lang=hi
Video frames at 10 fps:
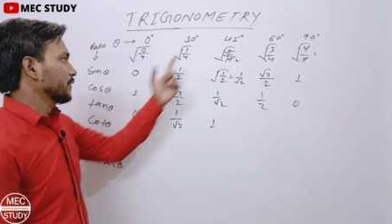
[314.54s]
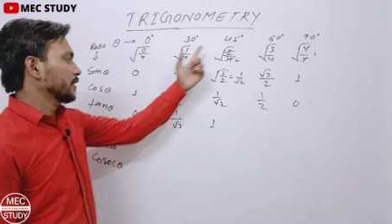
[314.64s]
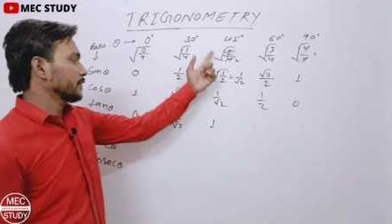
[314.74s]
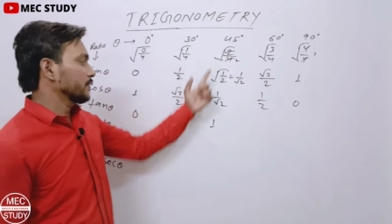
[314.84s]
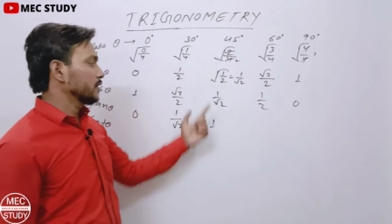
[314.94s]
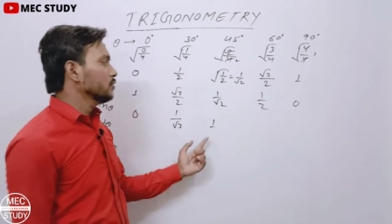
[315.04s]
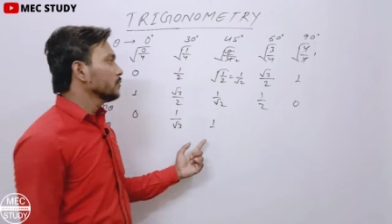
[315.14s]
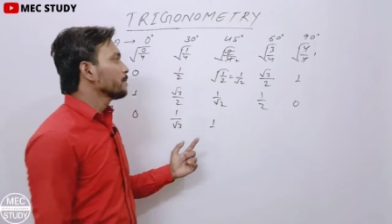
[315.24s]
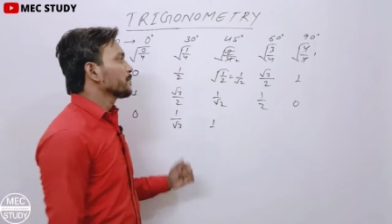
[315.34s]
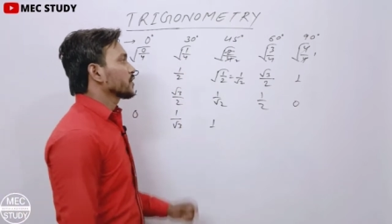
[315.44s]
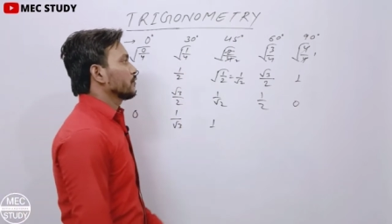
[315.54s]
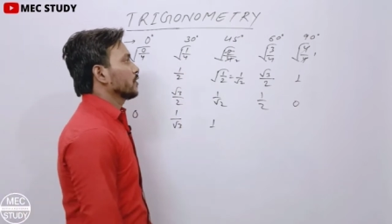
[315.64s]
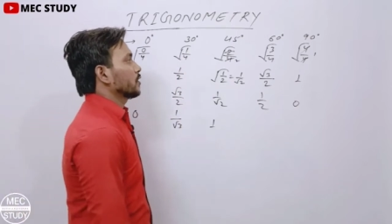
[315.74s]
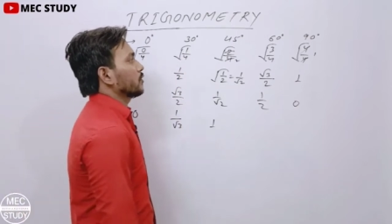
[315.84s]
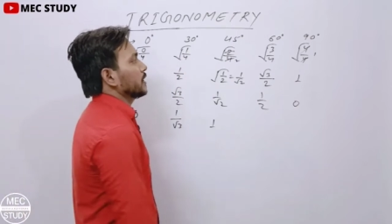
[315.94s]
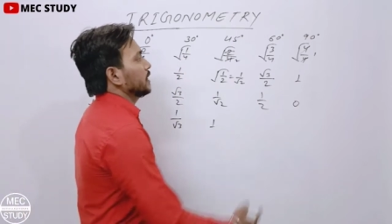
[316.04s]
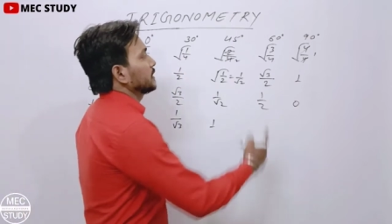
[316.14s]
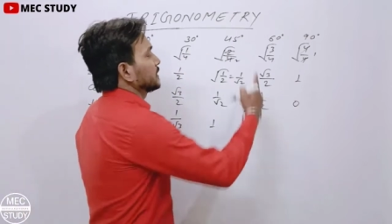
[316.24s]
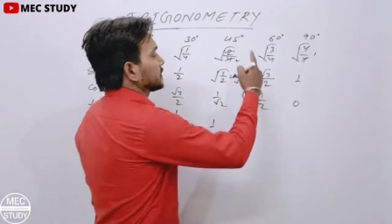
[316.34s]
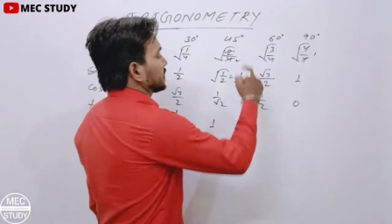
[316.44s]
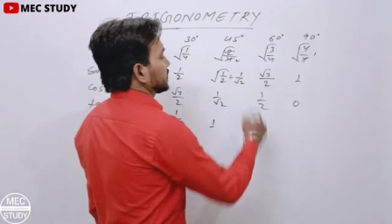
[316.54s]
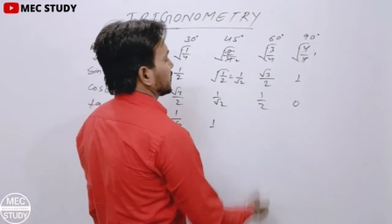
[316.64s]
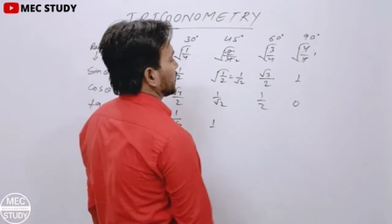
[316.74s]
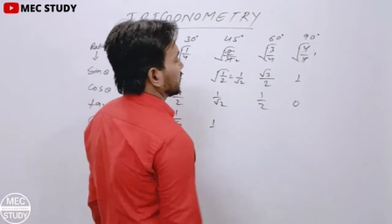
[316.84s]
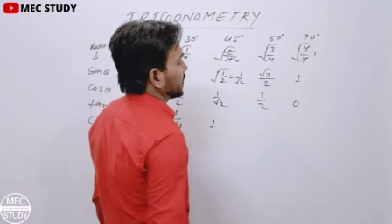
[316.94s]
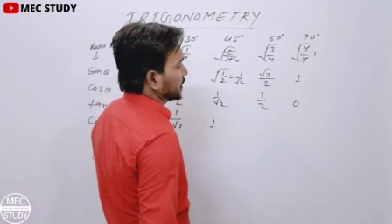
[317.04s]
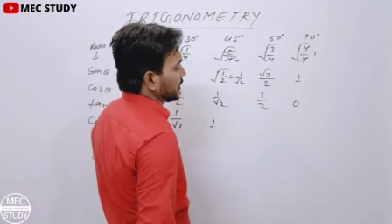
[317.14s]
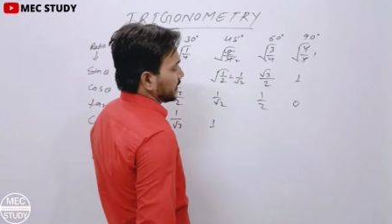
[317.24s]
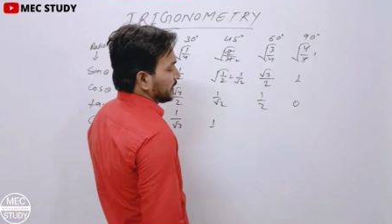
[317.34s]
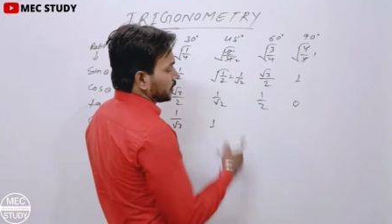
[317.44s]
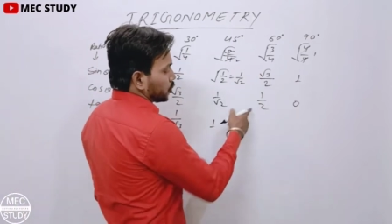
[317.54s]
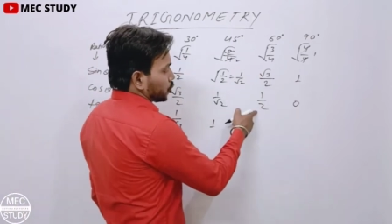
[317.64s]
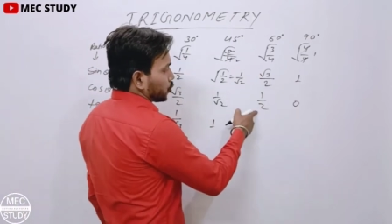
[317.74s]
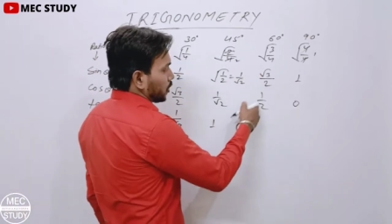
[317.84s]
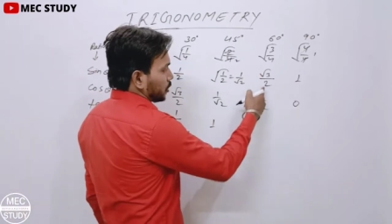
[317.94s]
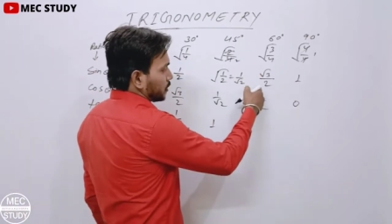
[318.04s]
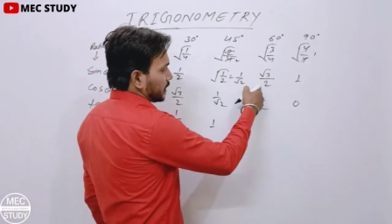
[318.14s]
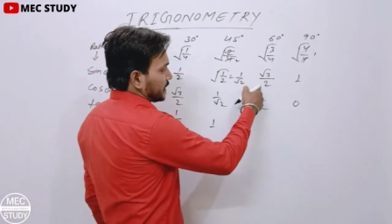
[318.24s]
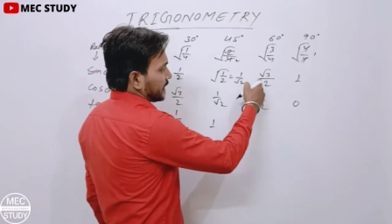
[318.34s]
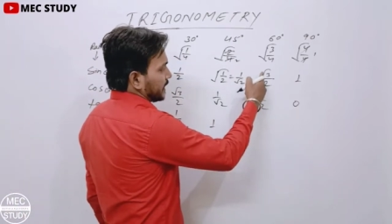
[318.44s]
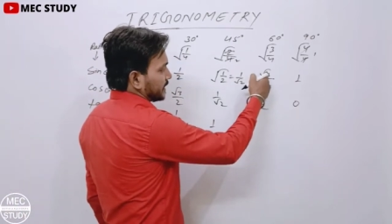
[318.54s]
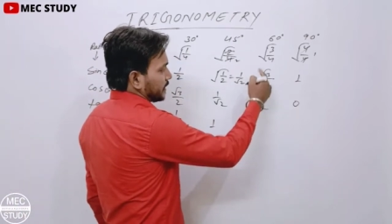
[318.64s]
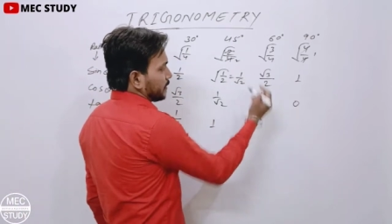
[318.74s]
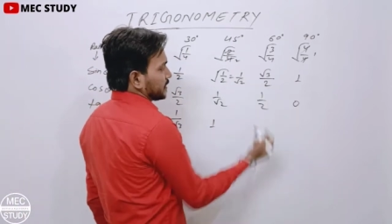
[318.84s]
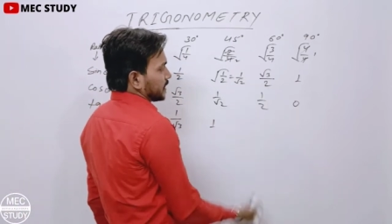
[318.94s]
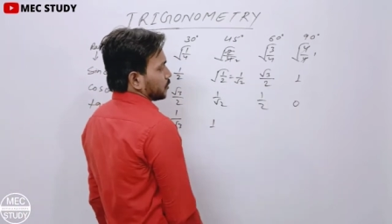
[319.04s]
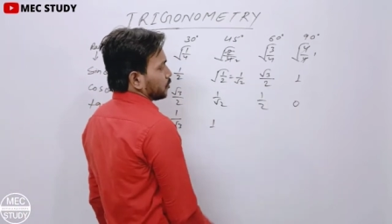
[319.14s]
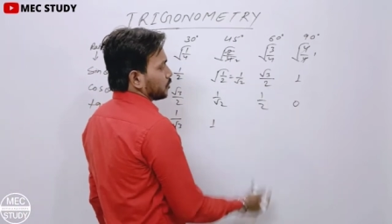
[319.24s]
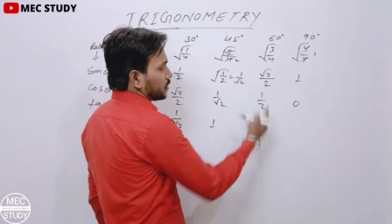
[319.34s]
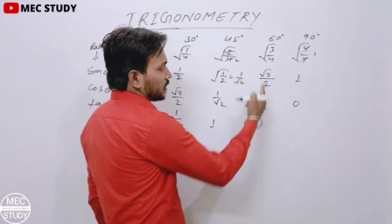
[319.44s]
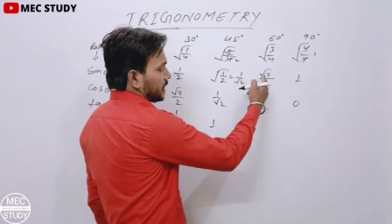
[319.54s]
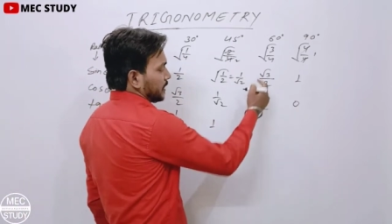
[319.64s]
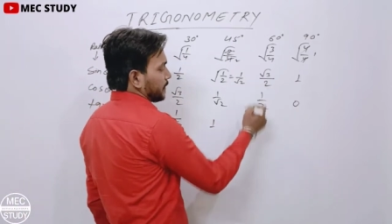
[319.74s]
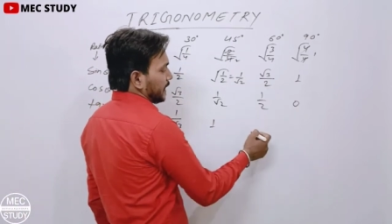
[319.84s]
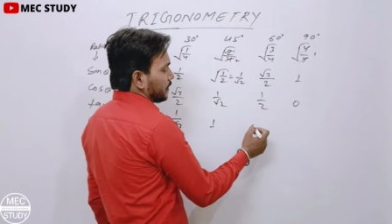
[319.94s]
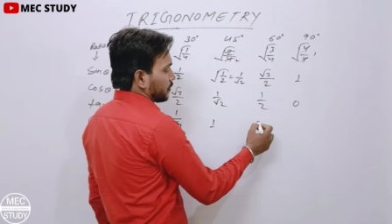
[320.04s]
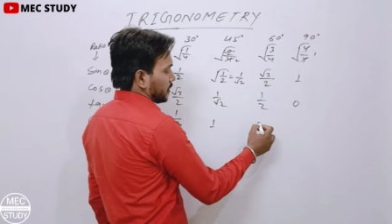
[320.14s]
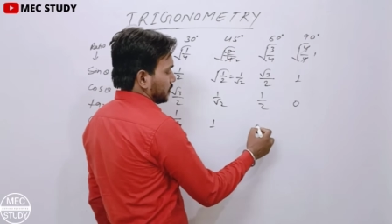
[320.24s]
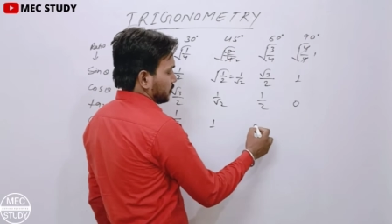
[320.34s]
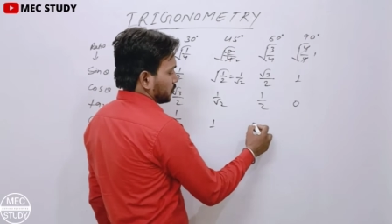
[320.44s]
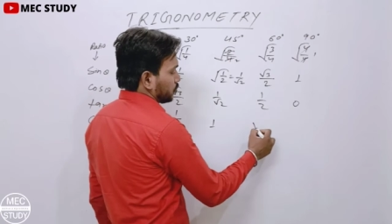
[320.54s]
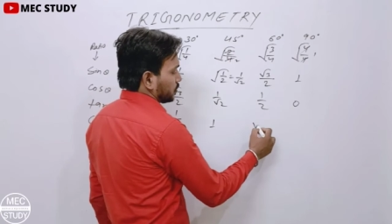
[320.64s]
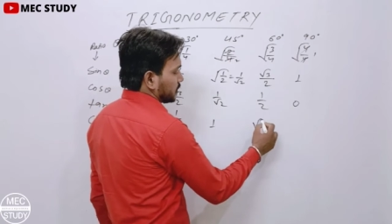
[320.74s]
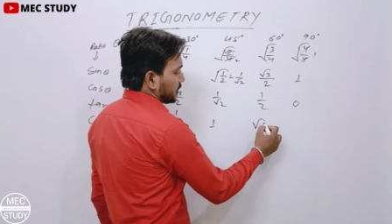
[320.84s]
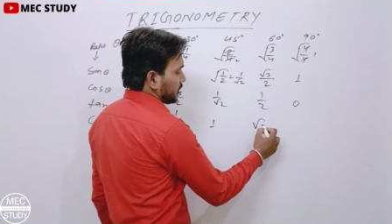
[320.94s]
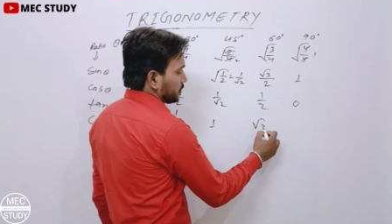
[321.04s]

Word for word: फाइव का वैल्यू वन हो गया सिक्सटी का क्या करेंगे टू और टू कट जाएगा क्या बचेगा रूट थ्री बाई वन तो रूट थ्री